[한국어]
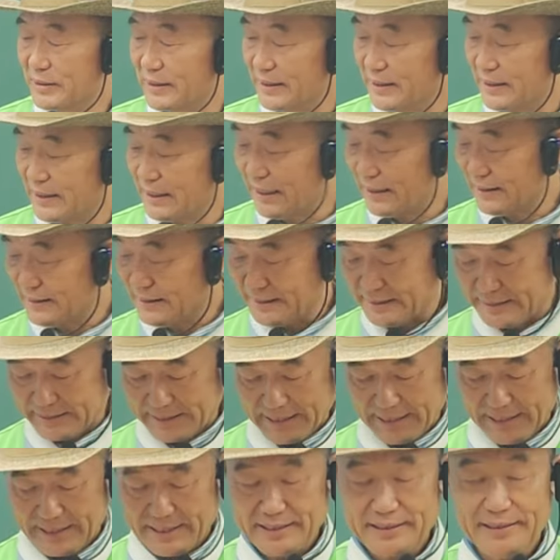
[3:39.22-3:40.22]
이거 하실
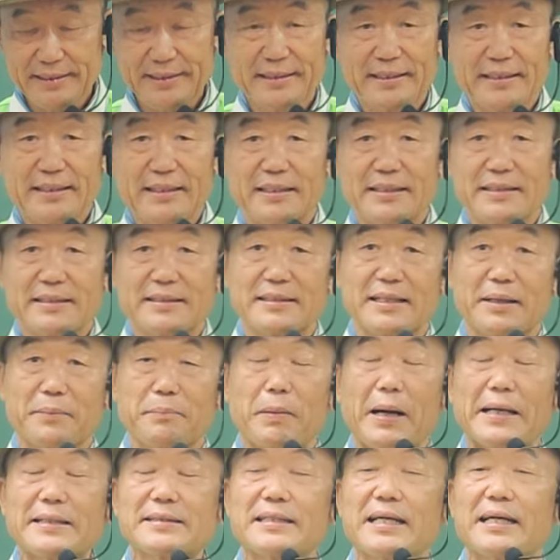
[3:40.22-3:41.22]
때 자,
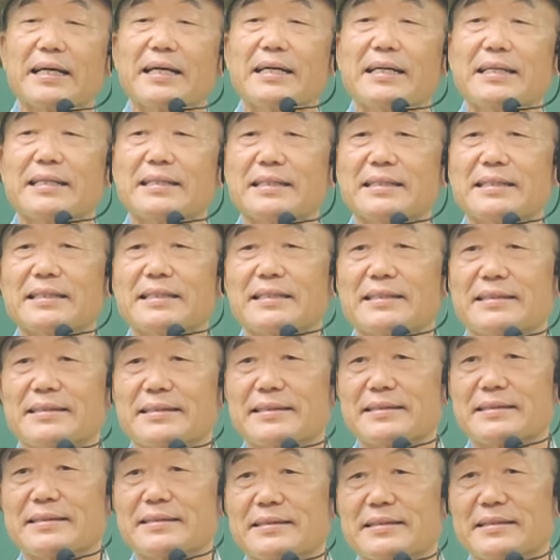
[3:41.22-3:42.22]

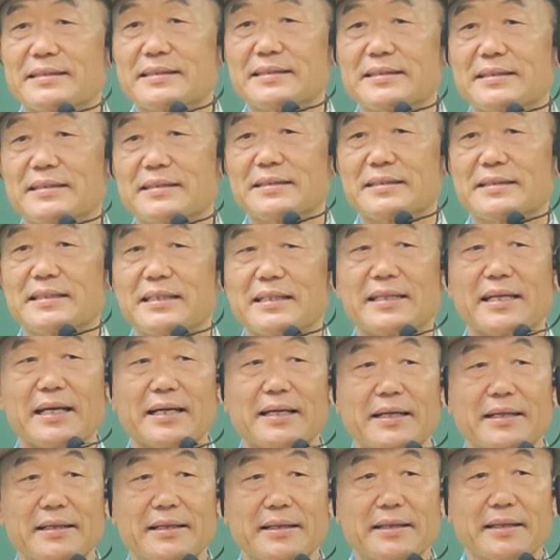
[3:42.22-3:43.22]
박자를
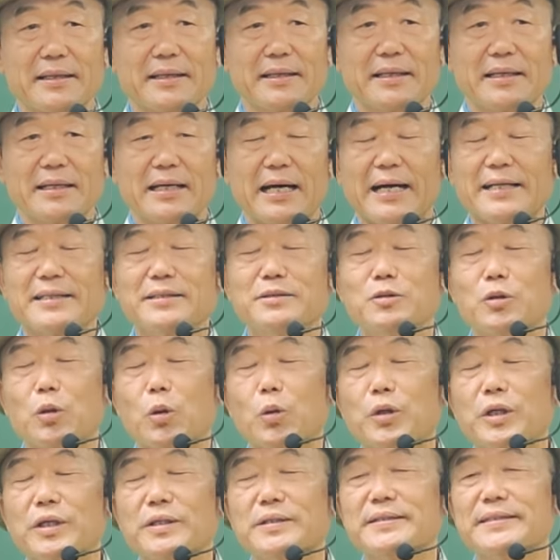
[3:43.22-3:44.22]
이게 렇 하는
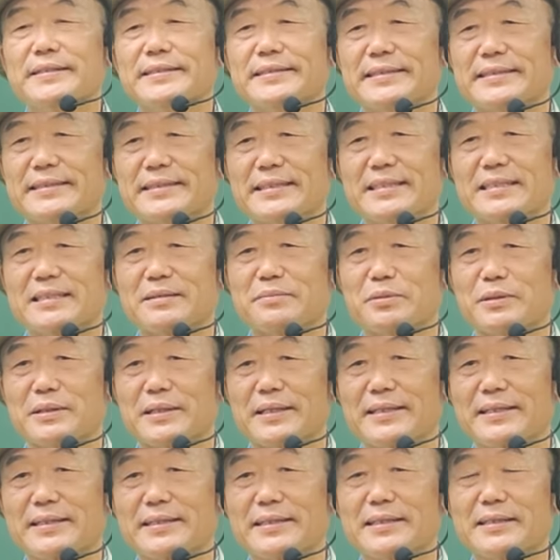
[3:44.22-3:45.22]
요령은
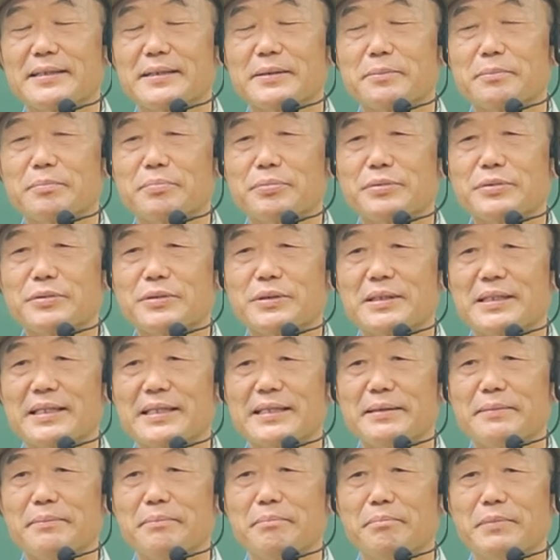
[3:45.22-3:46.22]
여러분이
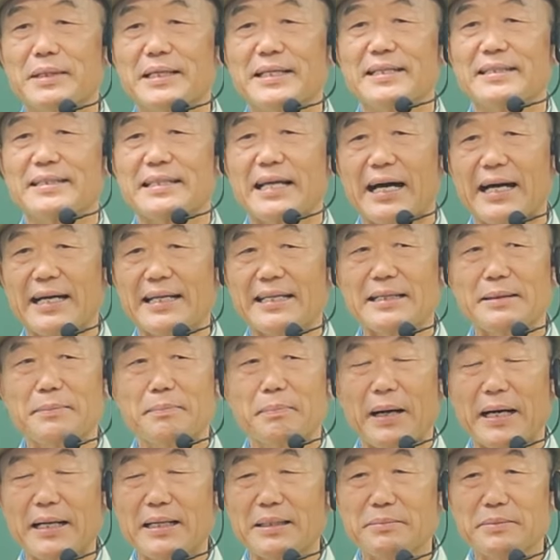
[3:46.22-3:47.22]
덕분입니다. 이
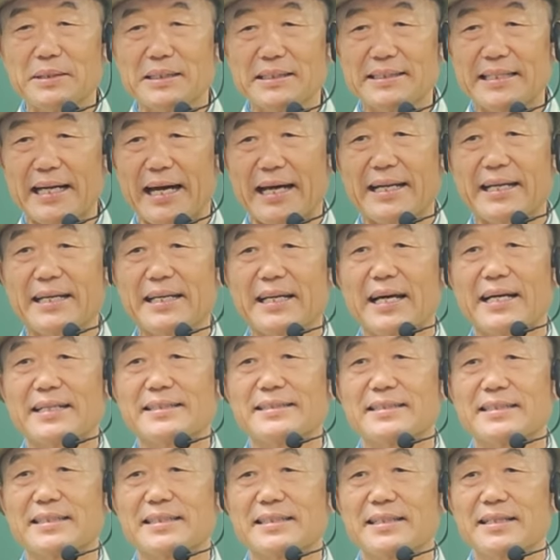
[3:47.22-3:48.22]
발음을
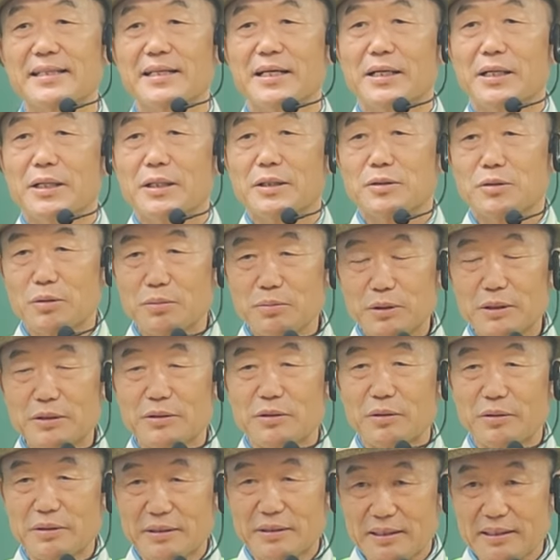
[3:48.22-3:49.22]
잘해야지
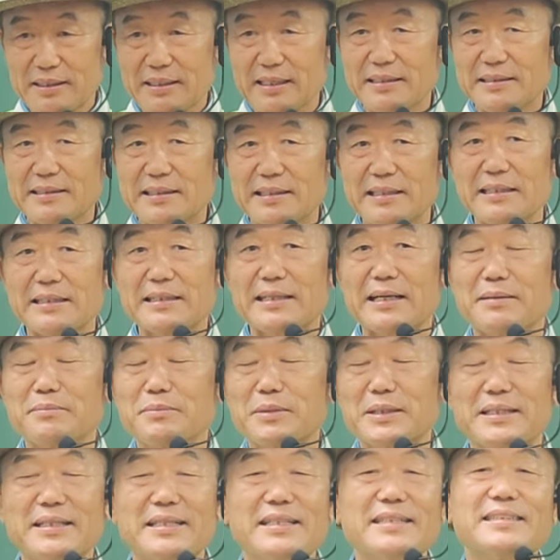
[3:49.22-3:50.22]
숨을 또 어떻게 쉴까
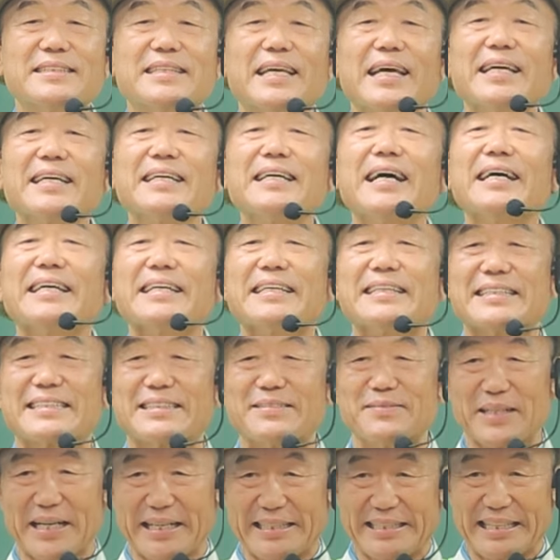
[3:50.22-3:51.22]
뭐 이런 생각이
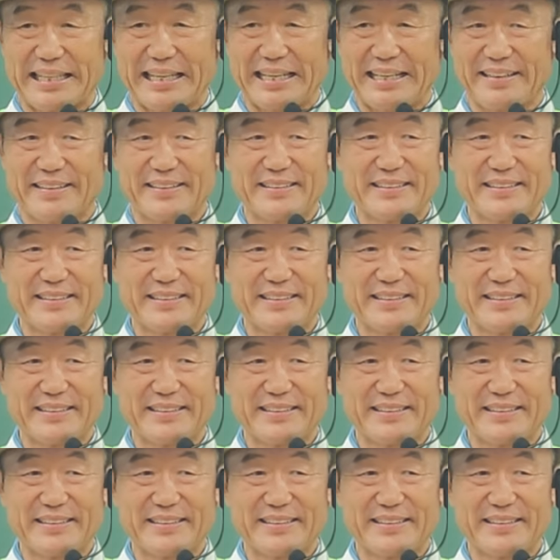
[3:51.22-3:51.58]
있으면 안 돼요.